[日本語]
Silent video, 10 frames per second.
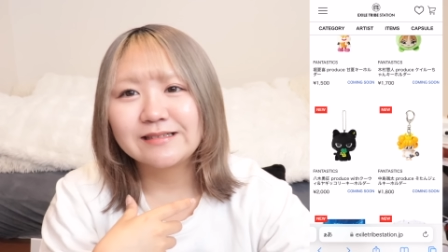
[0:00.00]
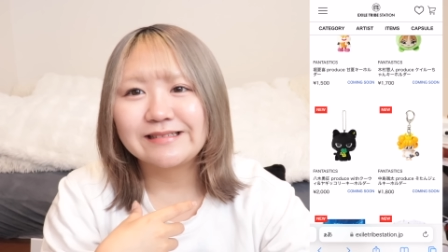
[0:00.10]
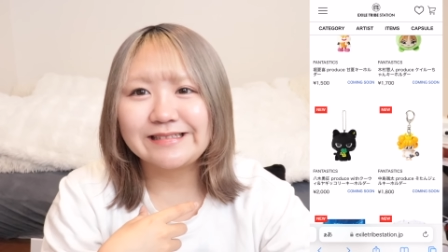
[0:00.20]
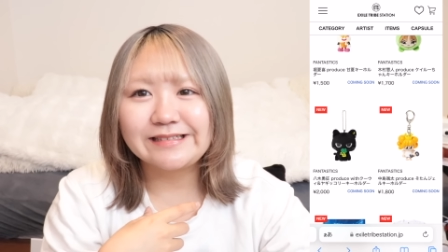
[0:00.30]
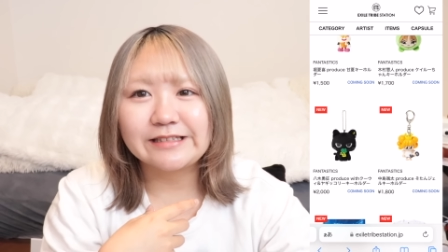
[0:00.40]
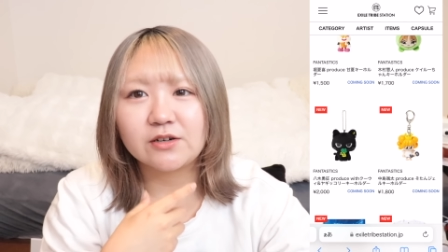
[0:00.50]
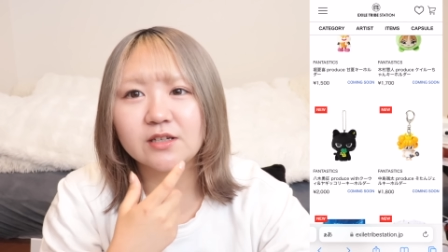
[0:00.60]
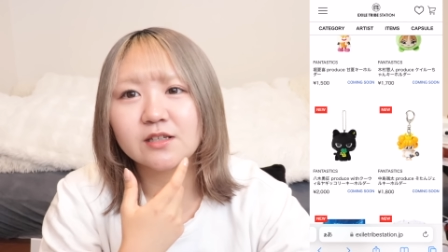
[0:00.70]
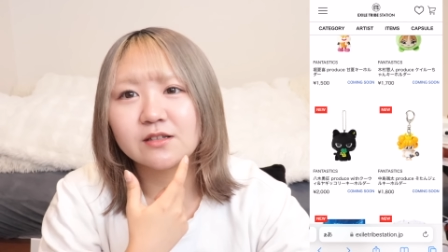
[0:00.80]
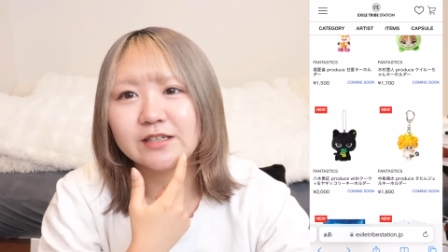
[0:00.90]
に」って
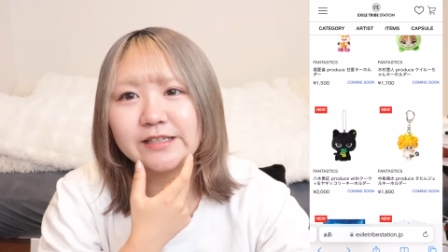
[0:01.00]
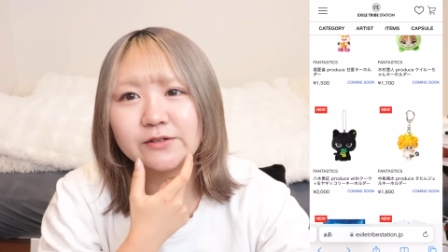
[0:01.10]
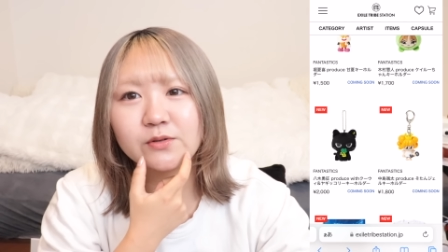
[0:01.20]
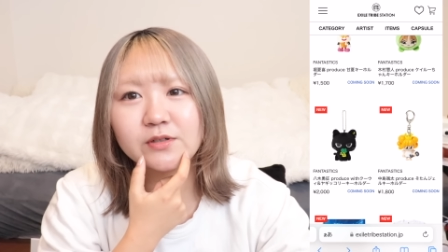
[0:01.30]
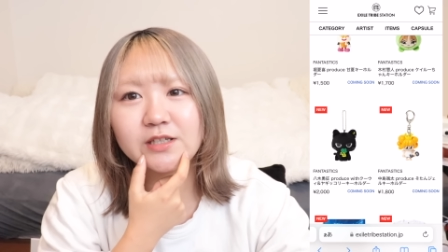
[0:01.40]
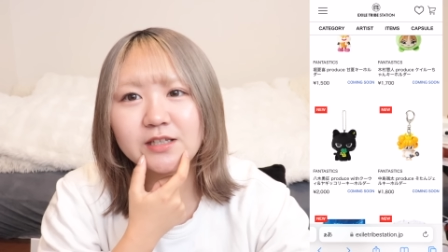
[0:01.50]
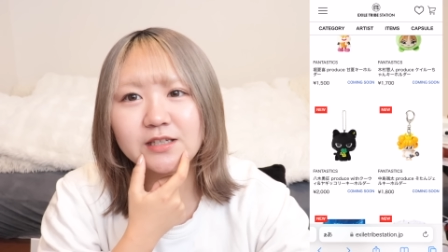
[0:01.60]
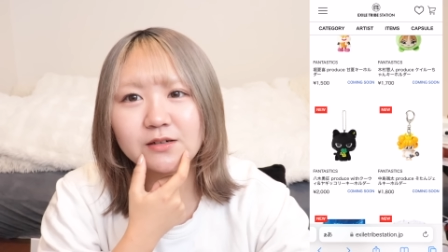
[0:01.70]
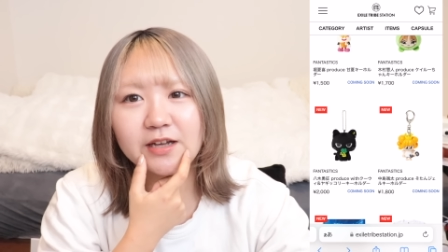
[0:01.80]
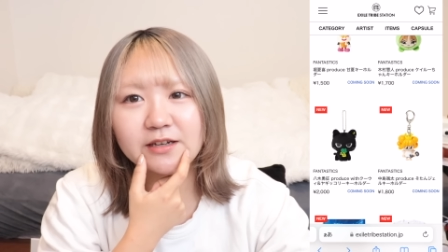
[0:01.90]
笑った時に「ここに
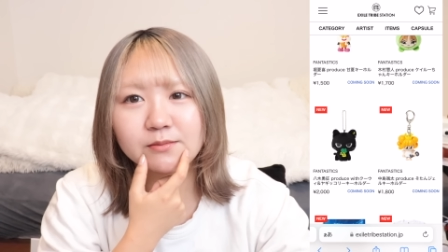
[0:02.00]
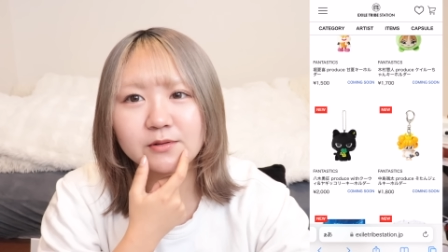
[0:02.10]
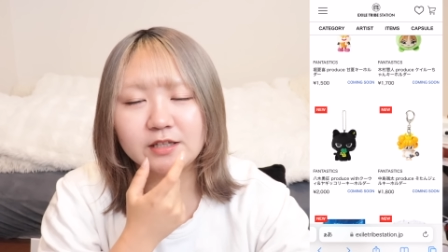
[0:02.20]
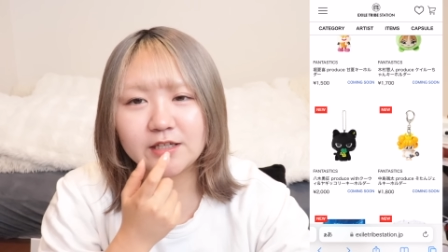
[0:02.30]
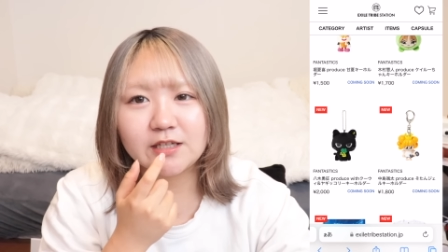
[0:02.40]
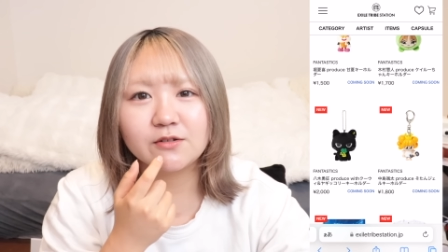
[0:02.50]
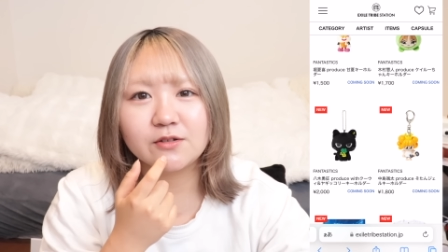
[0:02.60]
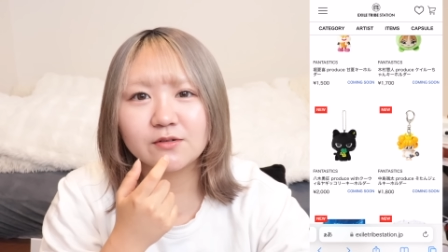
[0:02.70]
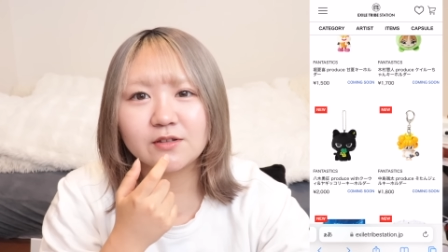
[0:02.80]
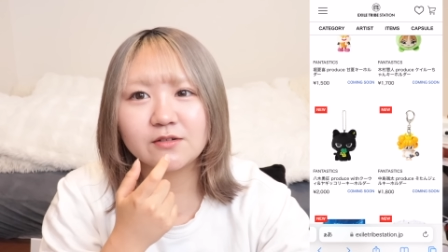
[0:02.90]
にエクボができるん
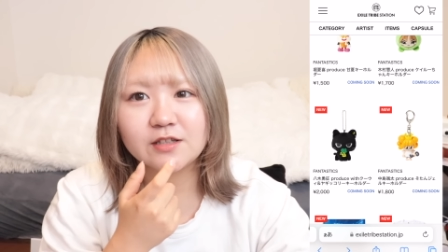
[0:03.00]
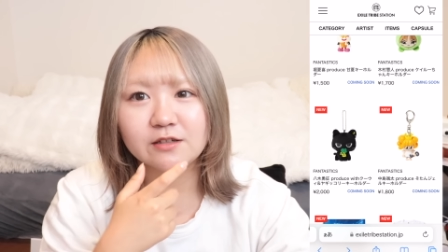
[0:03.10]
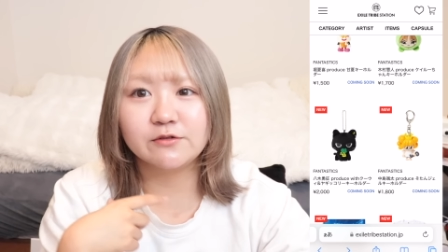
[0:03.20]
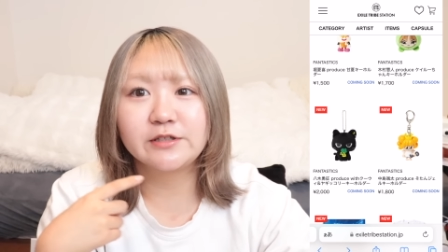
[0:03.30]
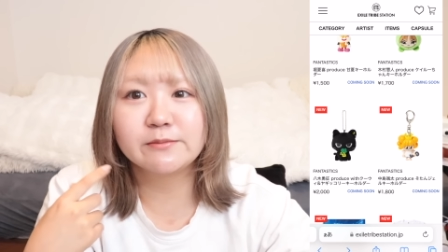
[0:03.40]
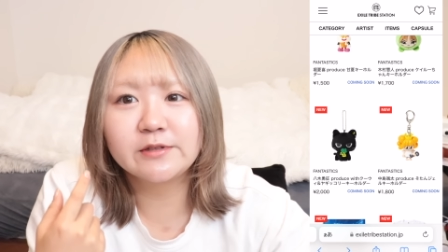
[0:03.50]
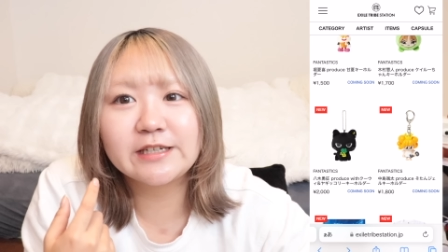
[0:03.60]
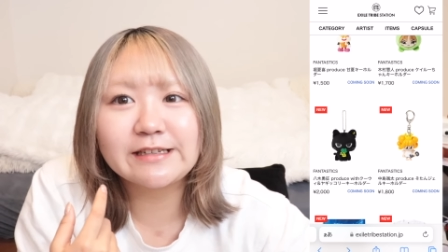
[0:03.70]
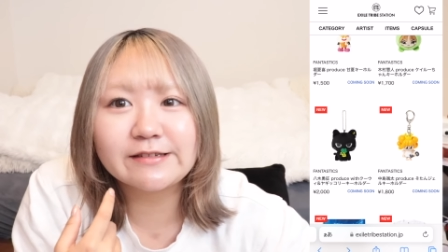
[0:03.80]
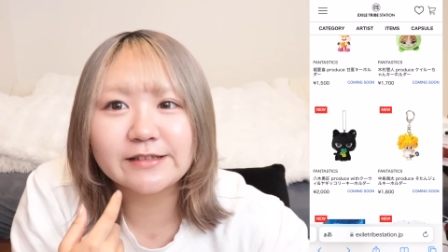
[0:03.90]
よ」って言っててうちも
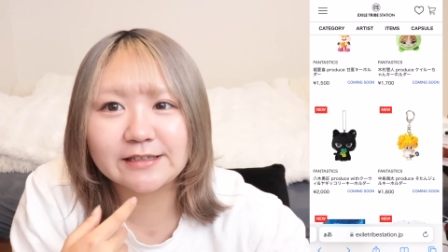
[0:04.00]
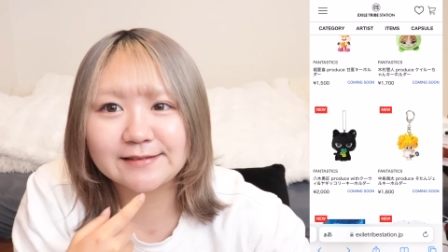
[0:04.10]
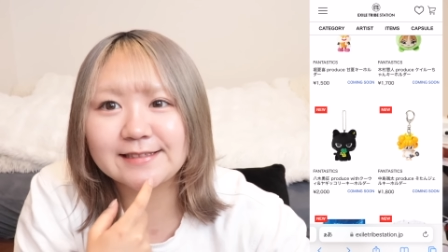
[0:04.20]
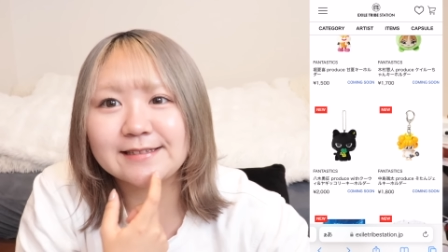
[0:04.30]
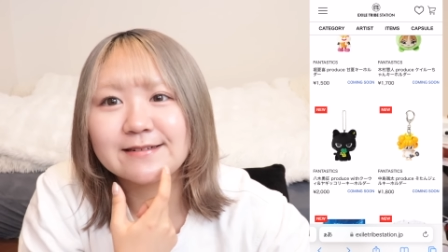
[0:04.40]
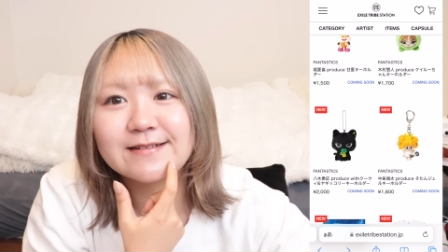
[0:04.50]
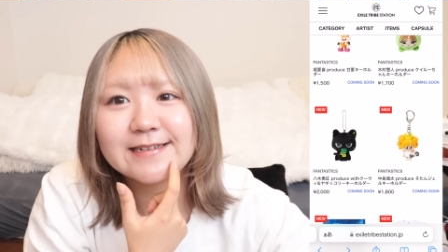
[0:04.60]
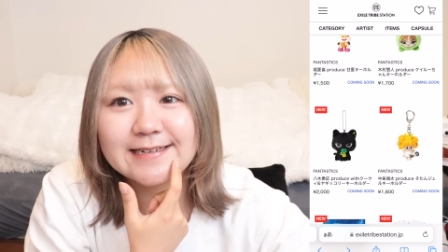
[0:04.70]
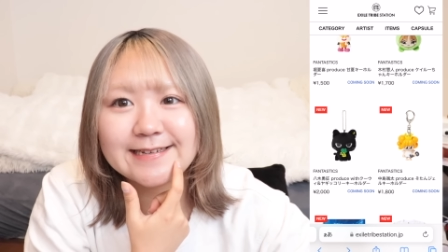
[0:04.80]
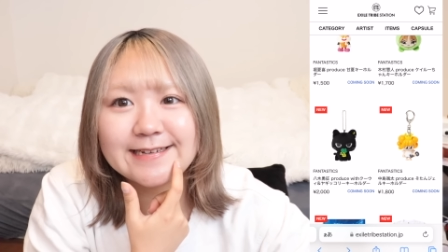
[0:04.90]
できるんだけどさこれ
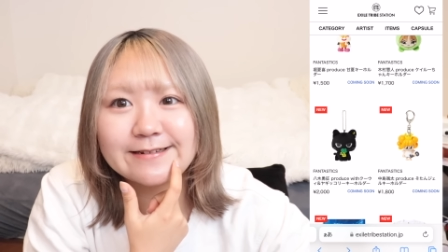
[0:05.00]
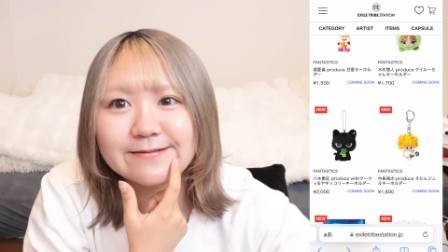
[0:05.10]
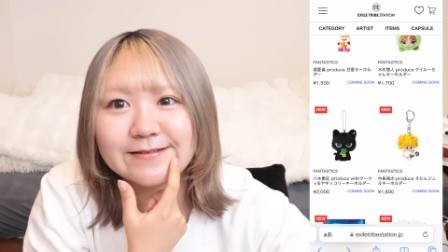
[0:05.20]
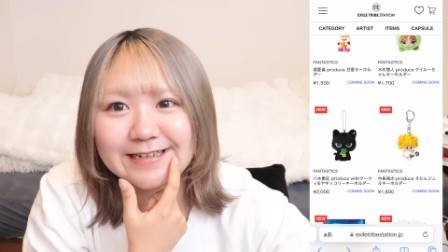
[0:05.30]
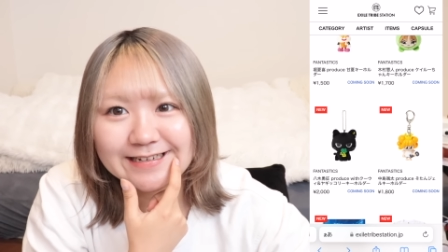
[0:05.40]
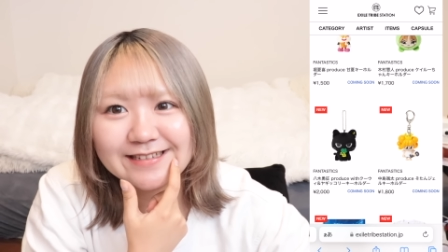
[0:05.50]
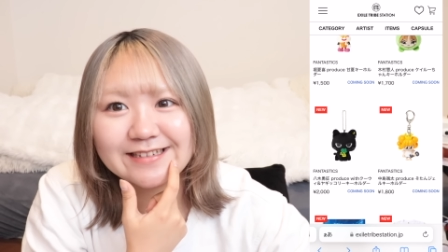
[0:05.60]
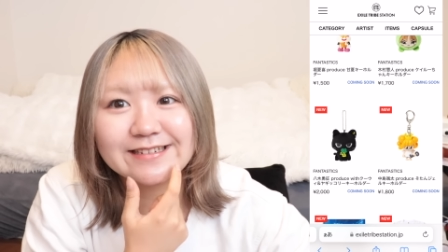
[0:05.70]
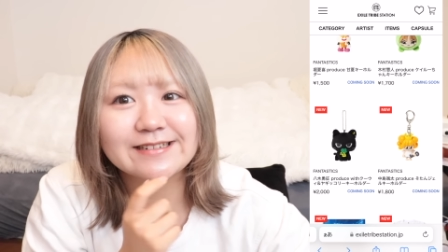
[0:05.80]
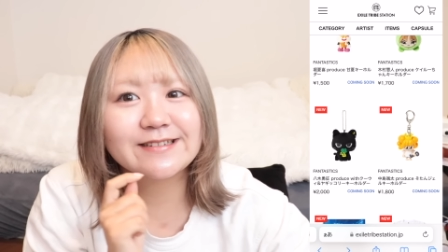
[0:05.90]
さエクボなんっ
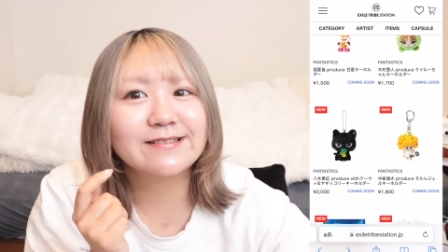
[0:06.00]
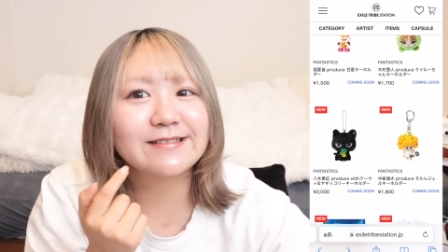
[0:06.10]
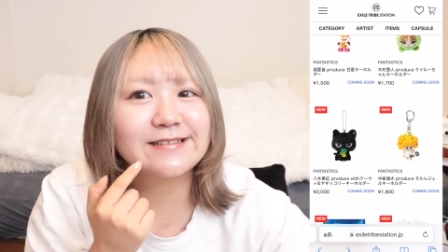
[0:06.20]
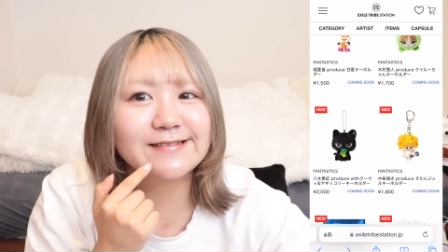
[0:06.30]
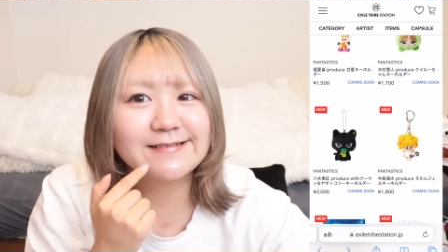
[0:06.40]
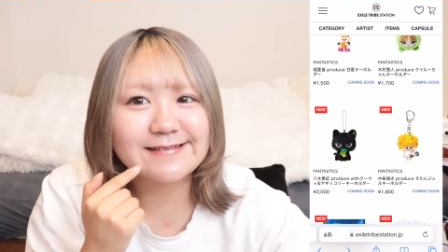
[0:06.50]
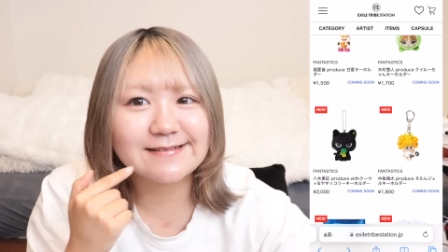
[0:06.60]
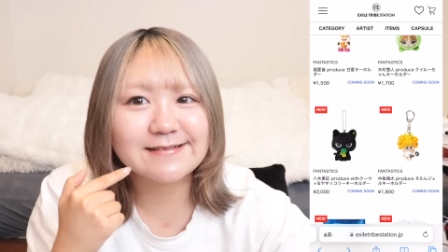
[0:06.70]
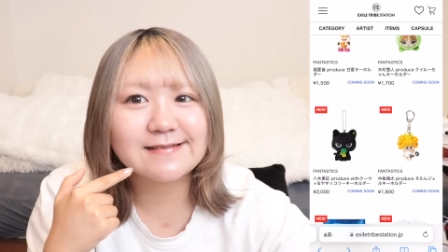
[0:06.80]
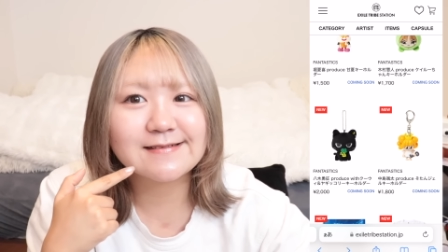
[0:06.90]
ていうこれわか
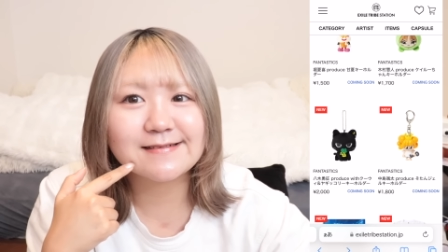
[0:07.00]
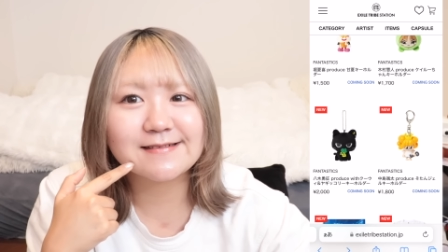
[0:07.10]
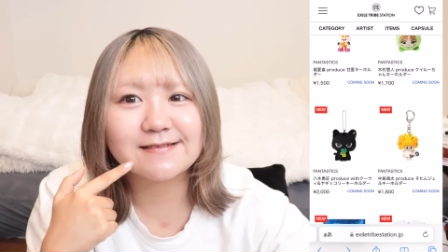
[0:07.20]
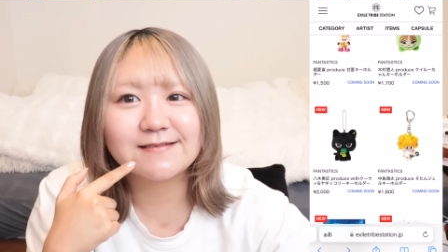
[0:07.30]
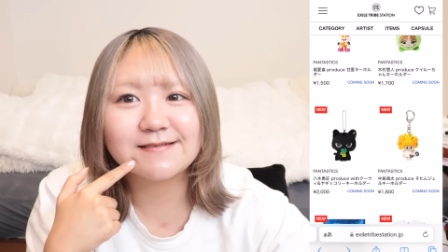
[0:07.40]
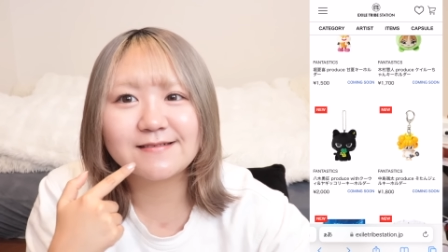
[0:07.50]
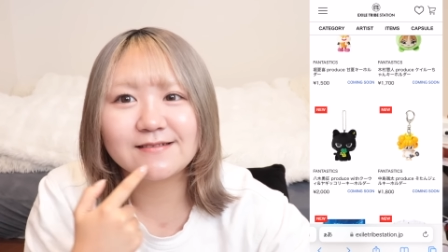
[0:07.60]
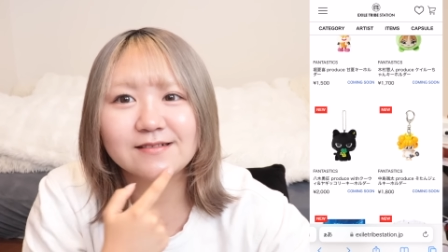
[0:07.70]
るここここ